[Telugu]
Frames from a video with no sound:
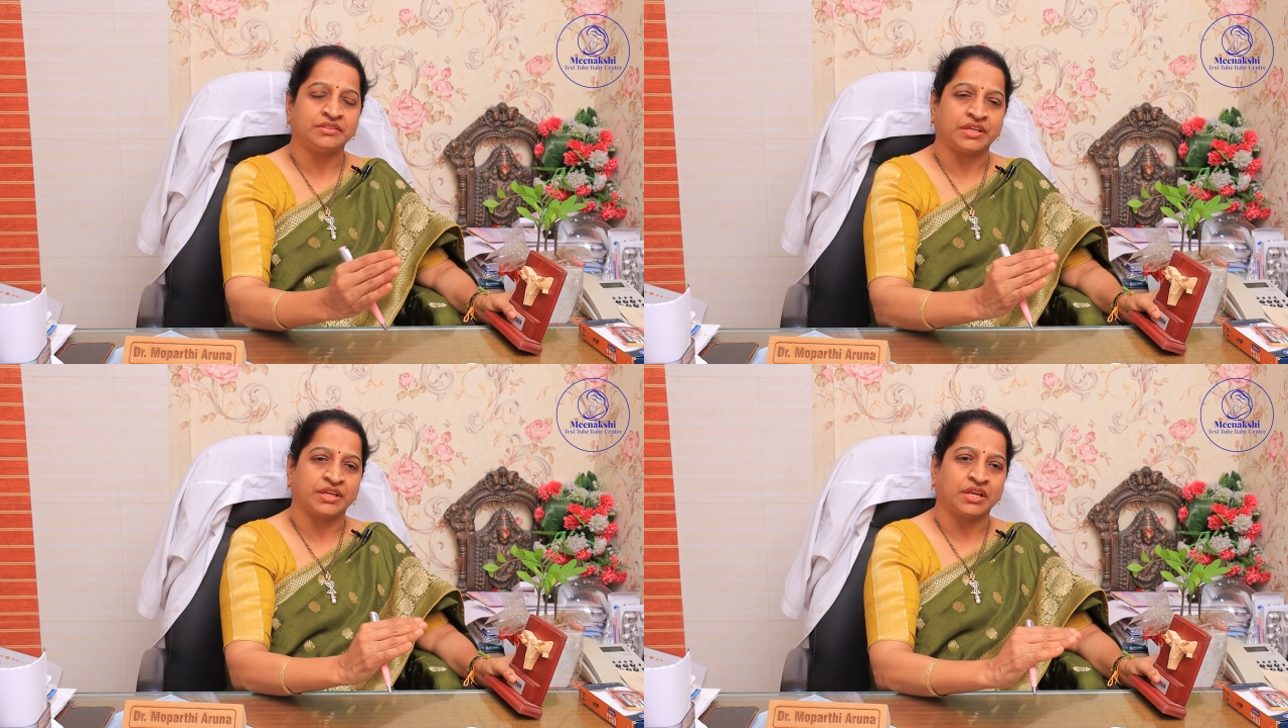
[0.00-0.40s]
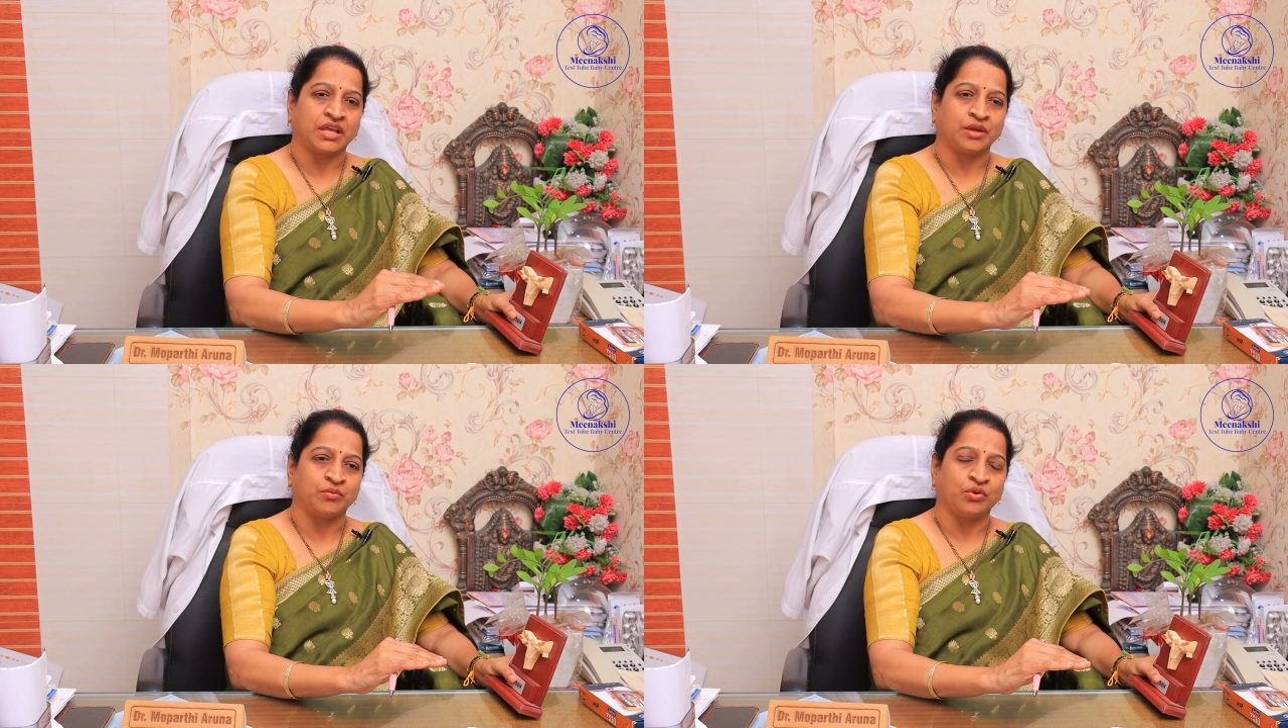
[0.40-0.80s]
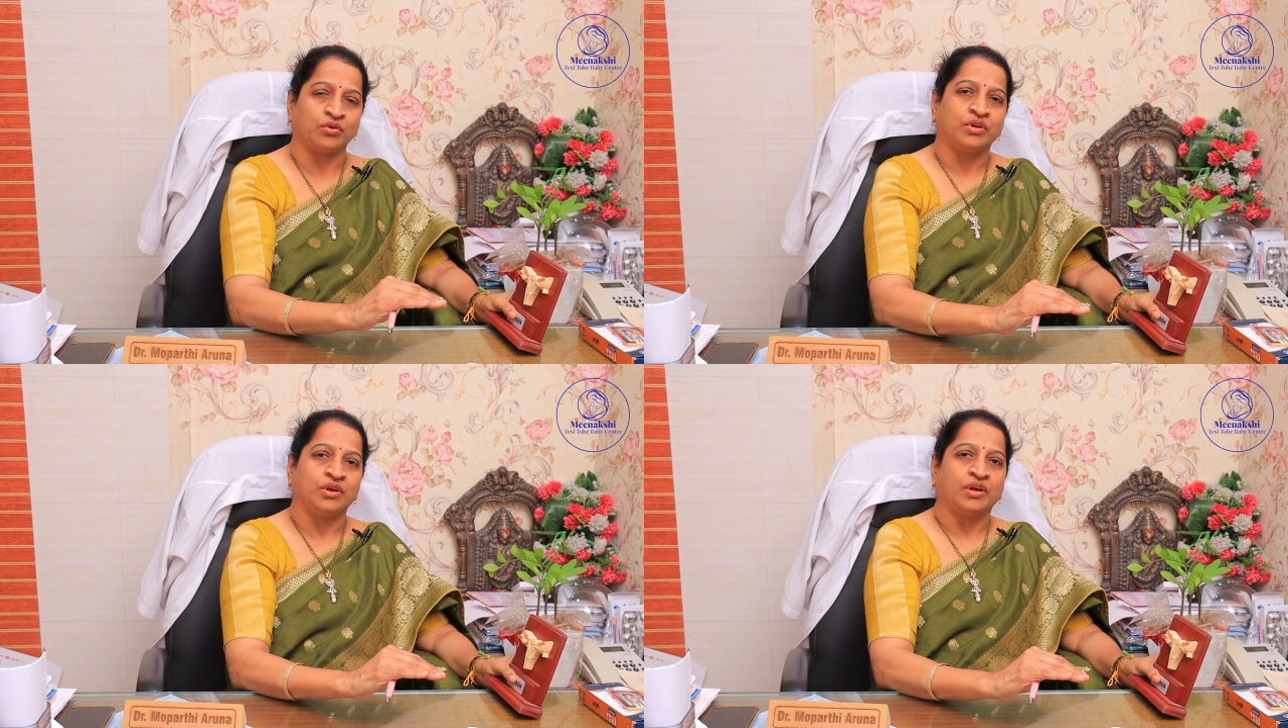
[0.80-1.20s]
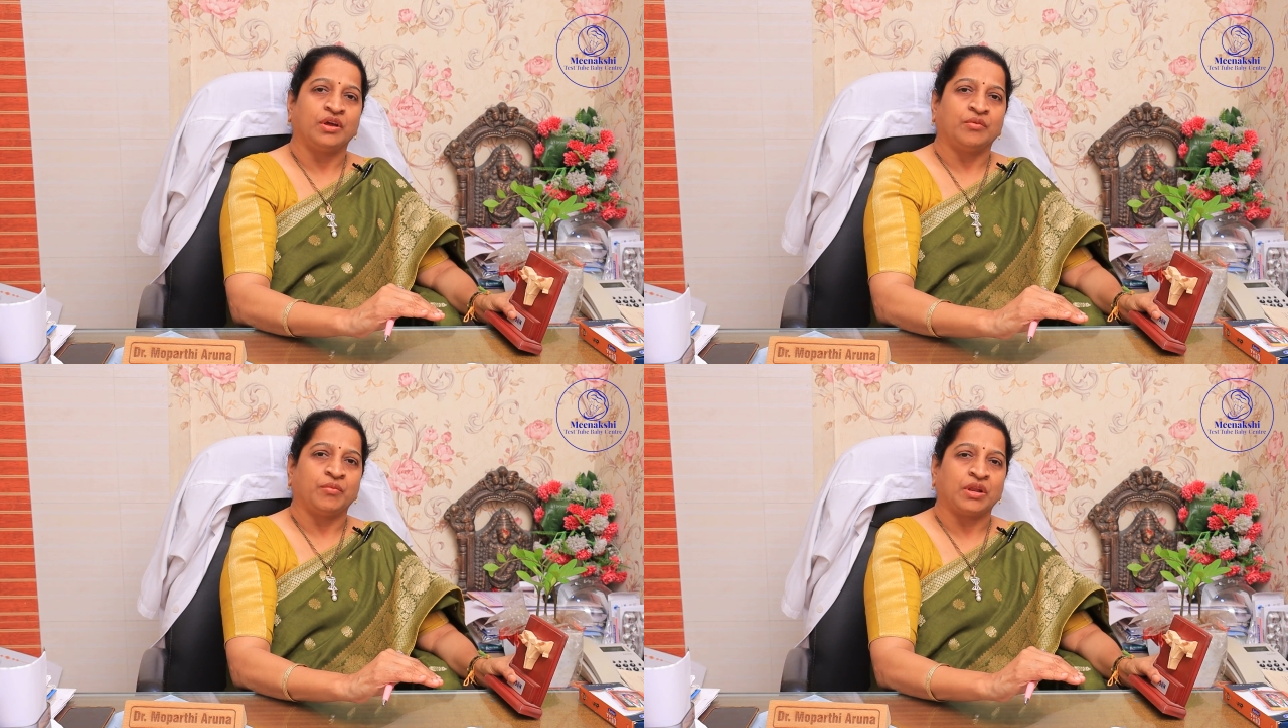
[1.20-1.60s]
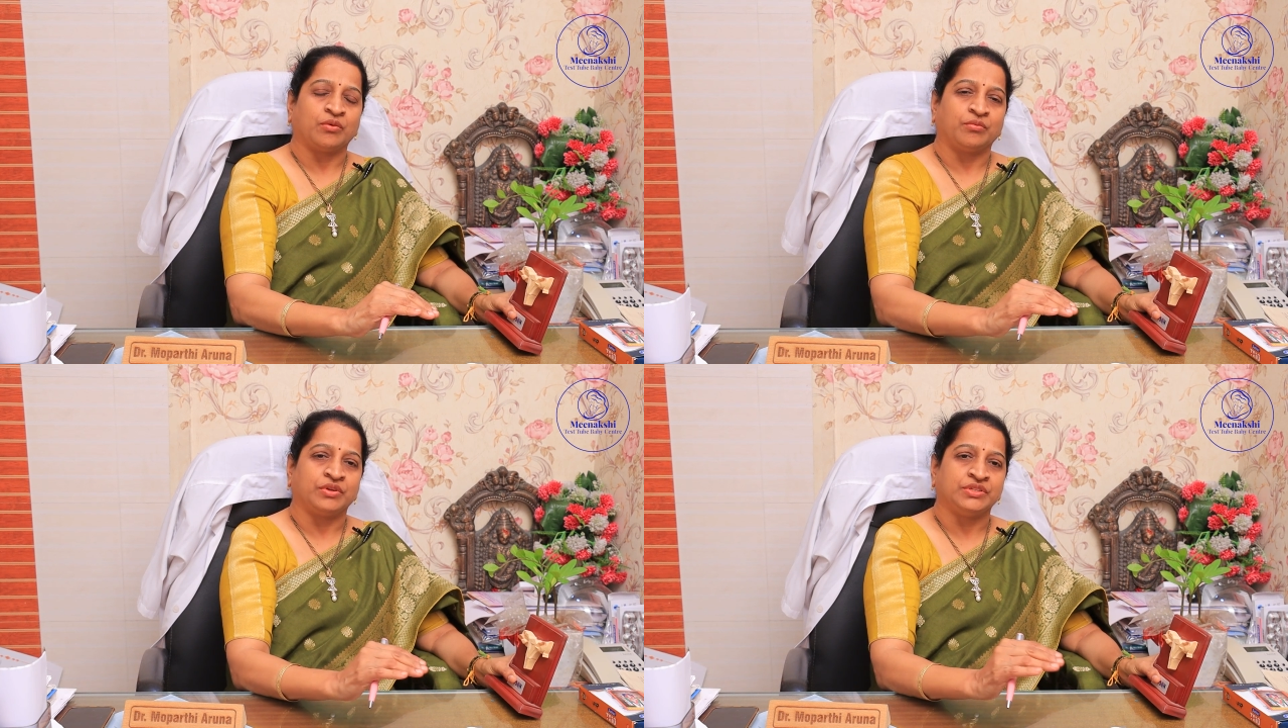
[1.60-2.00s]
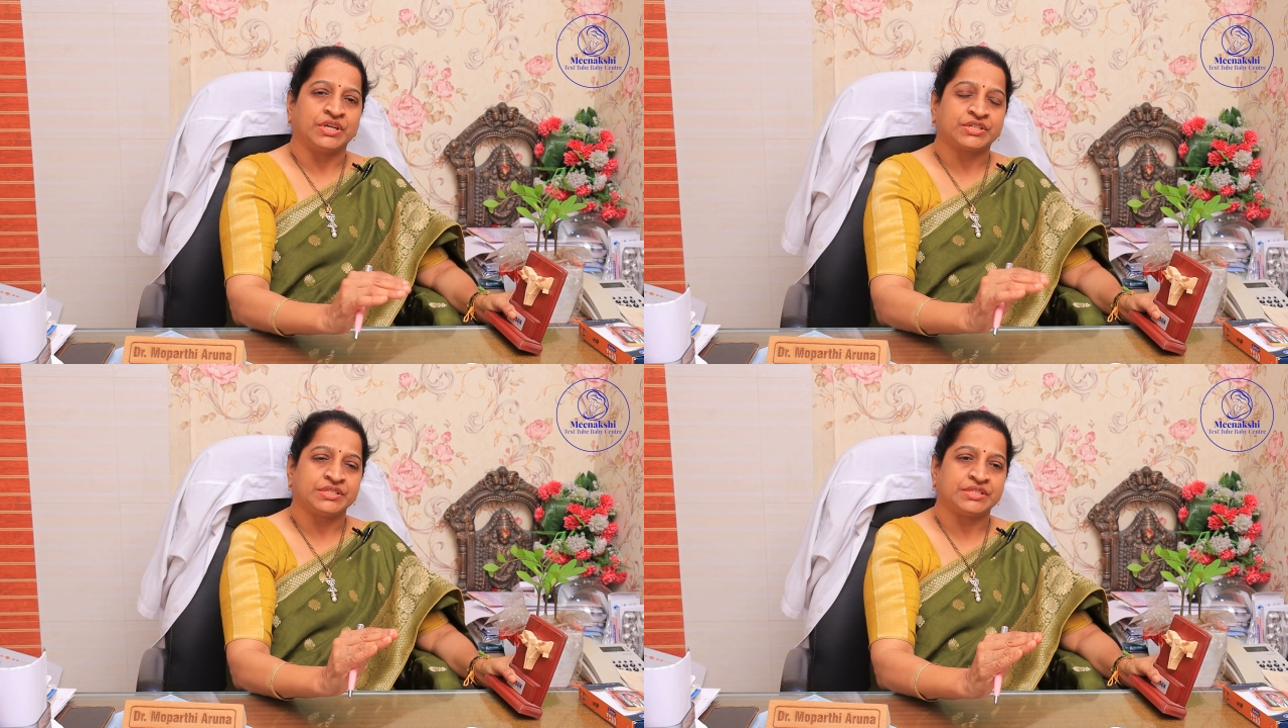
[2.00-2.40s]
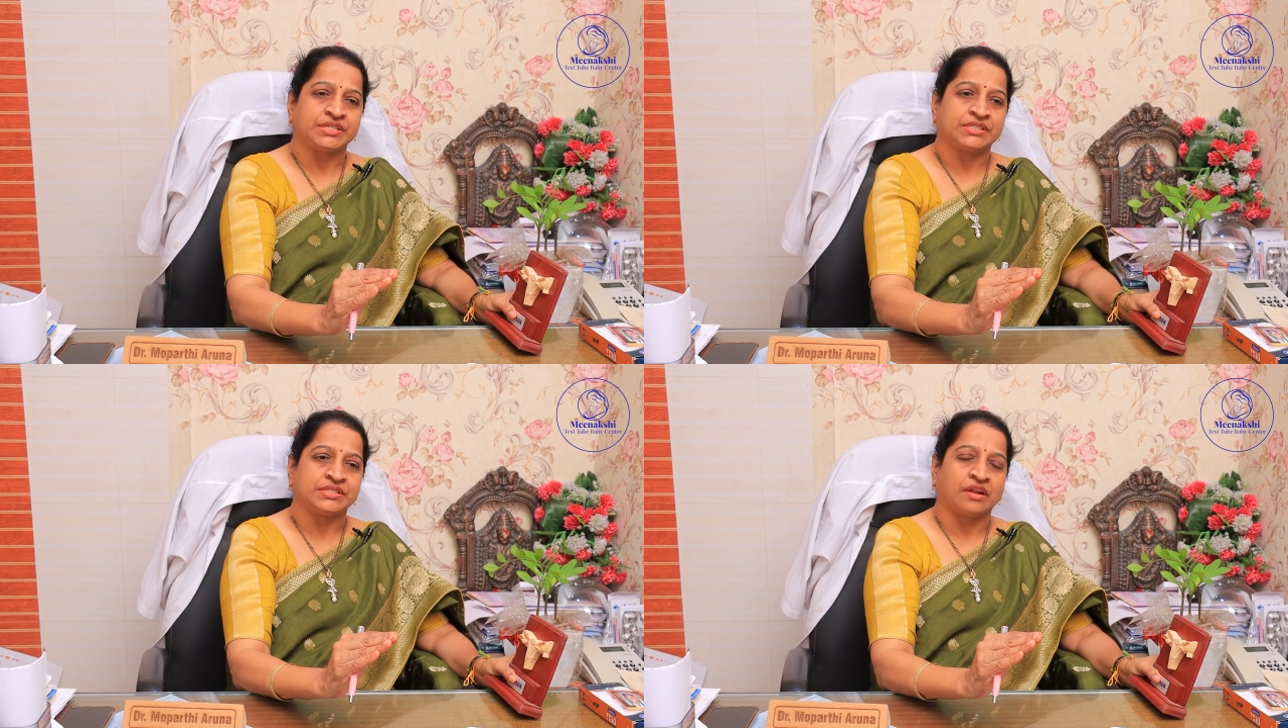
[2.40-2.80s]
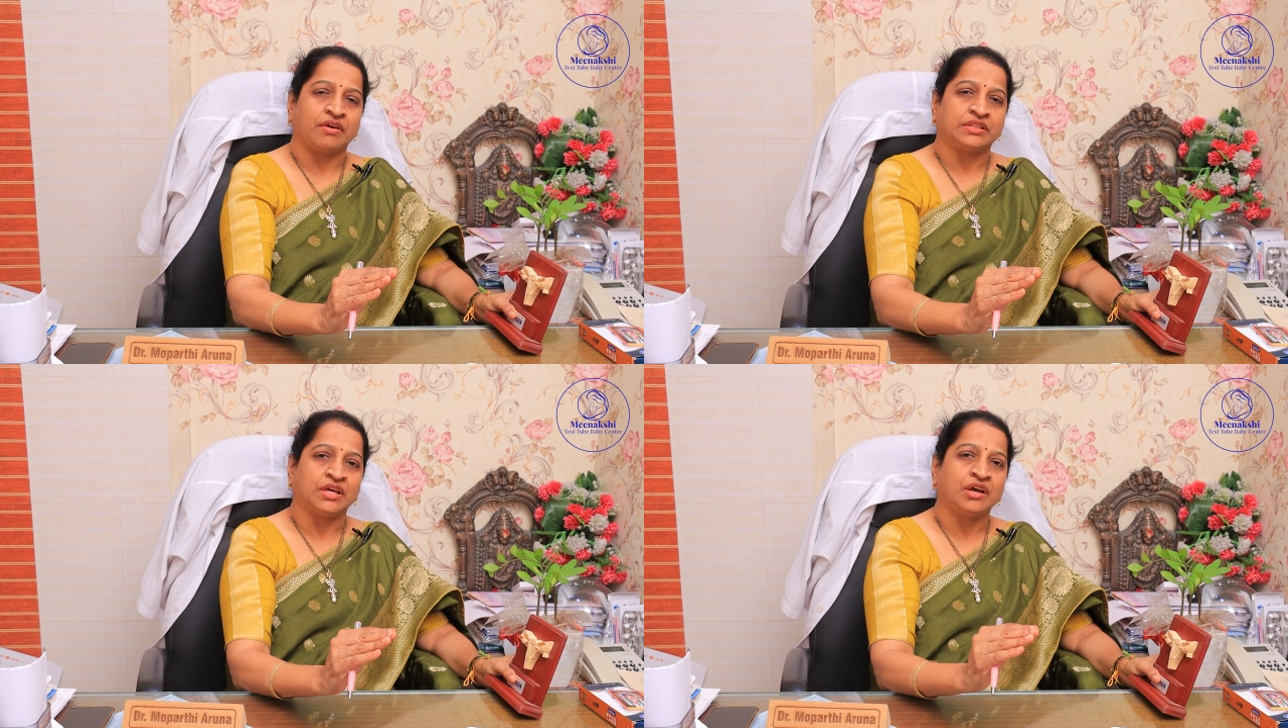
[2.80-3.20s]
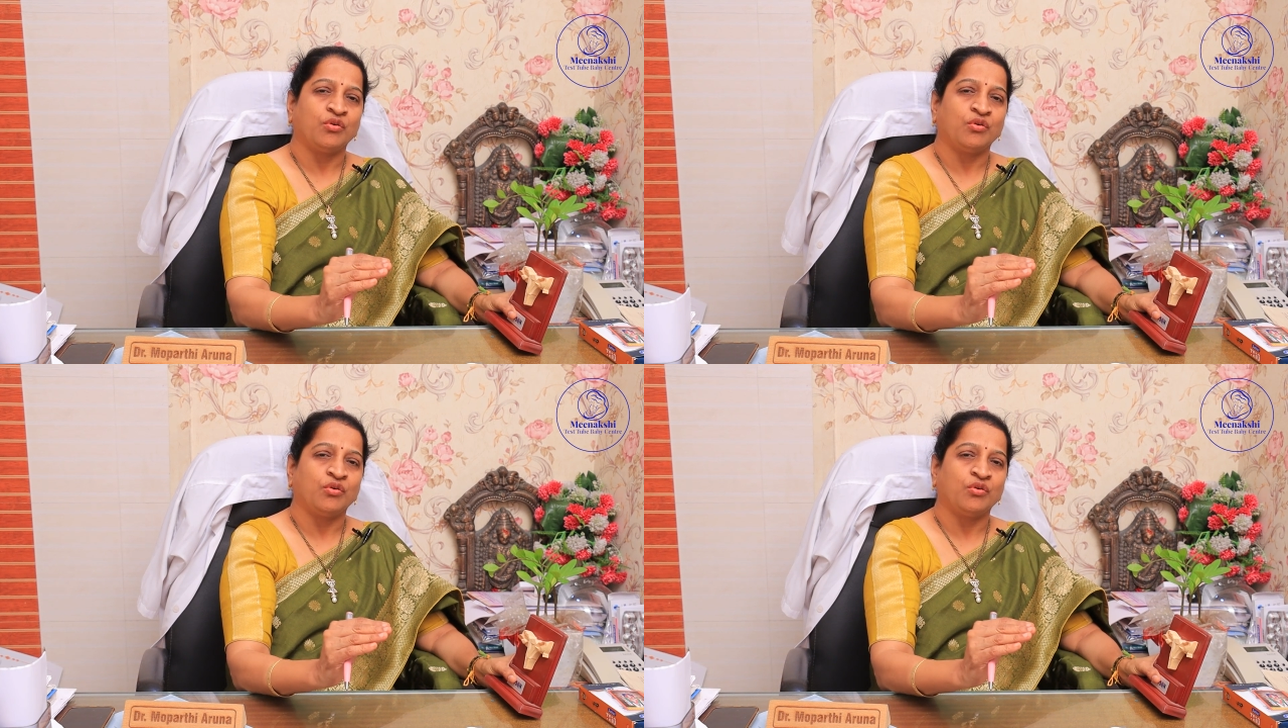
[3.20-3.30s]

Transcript: జరిగే టైంలో మనం ఇంజెక్షన్ చేసిన తర్వాత